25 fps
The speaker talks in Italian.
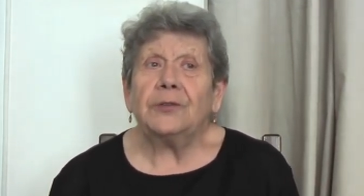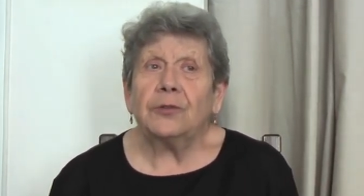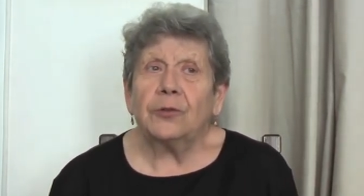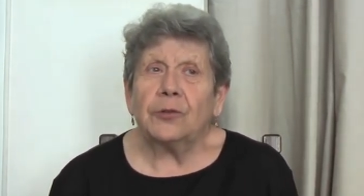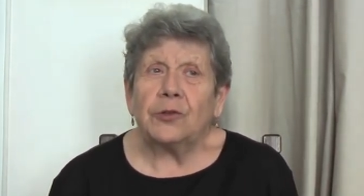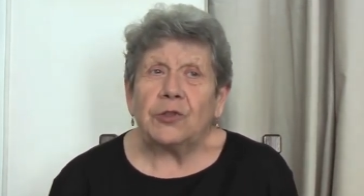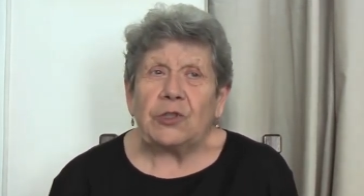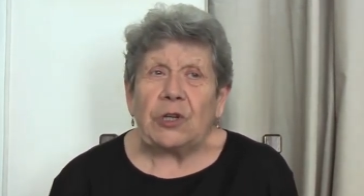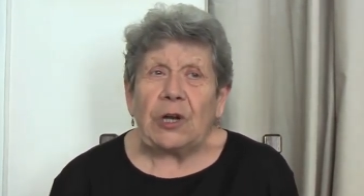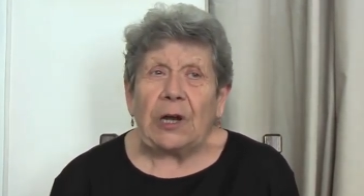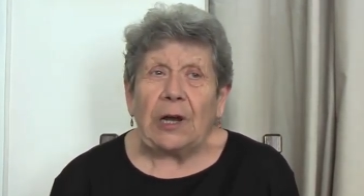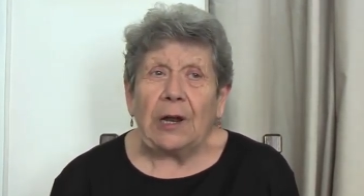
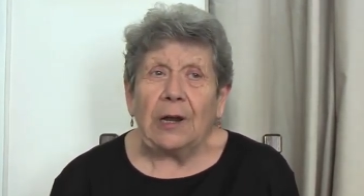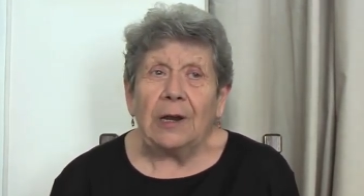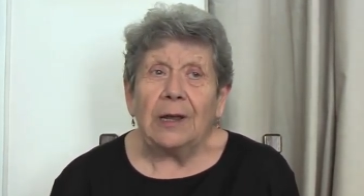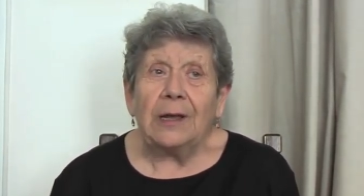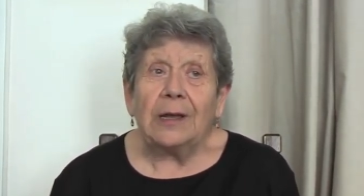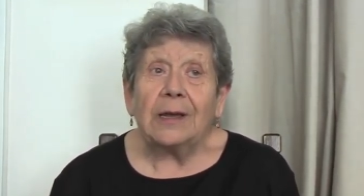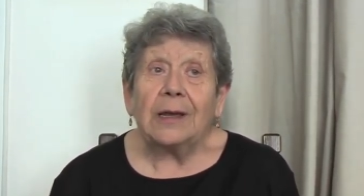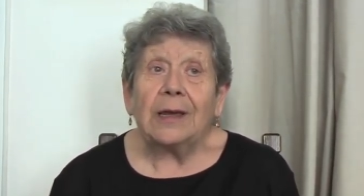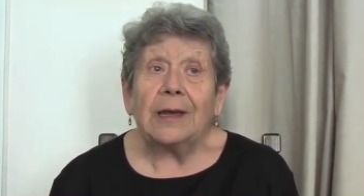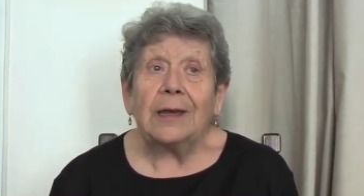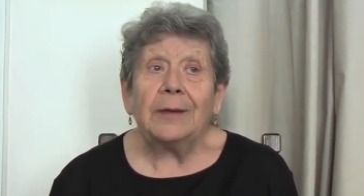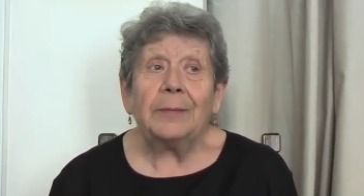
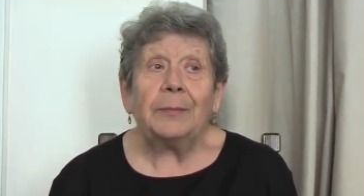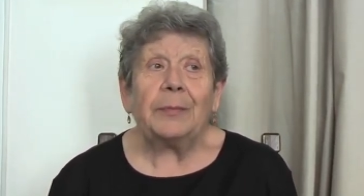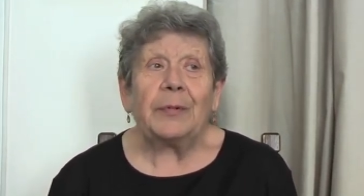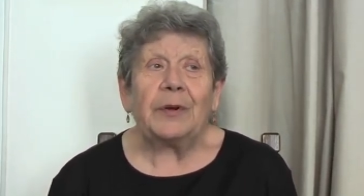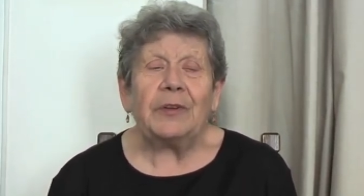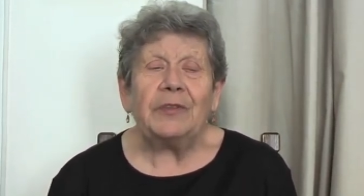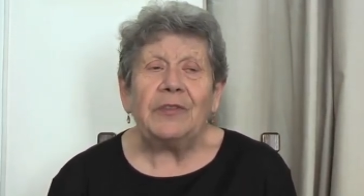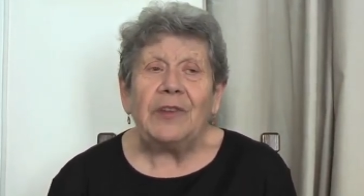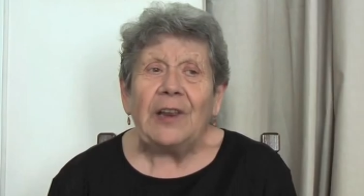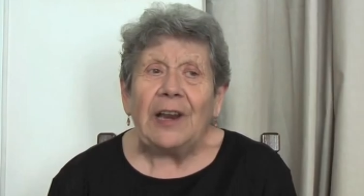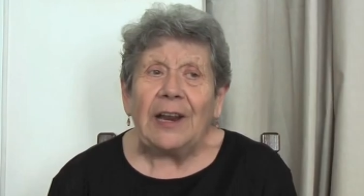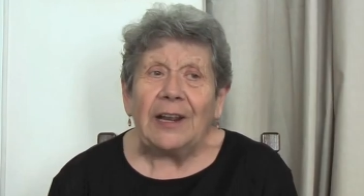sociale che
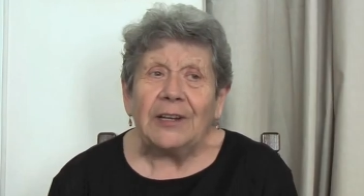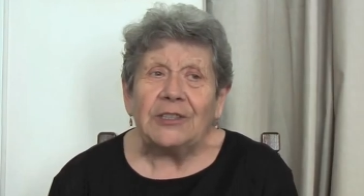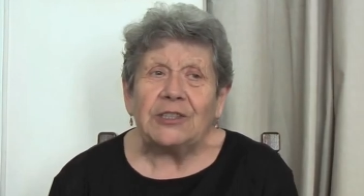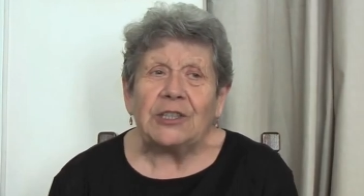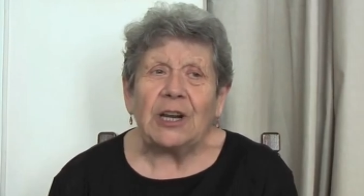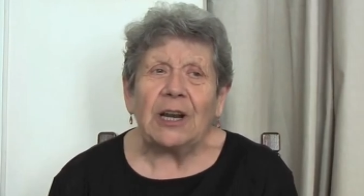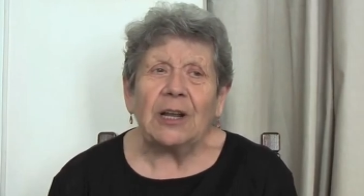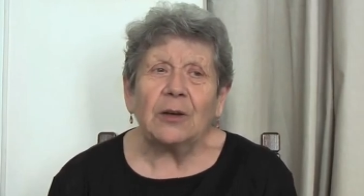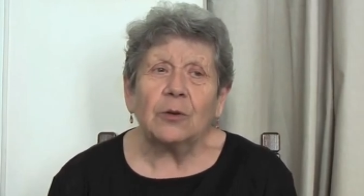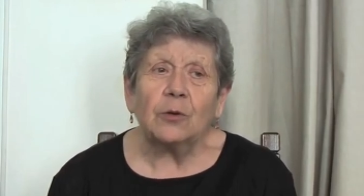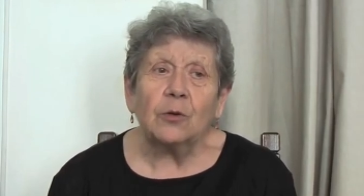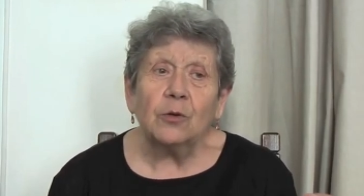
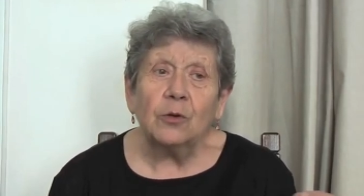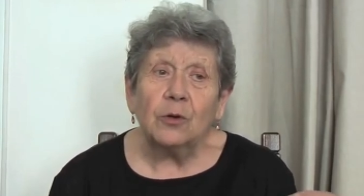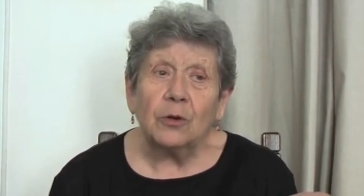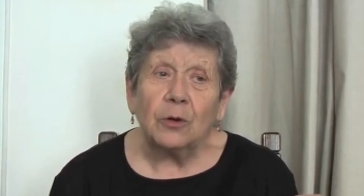privilegia la,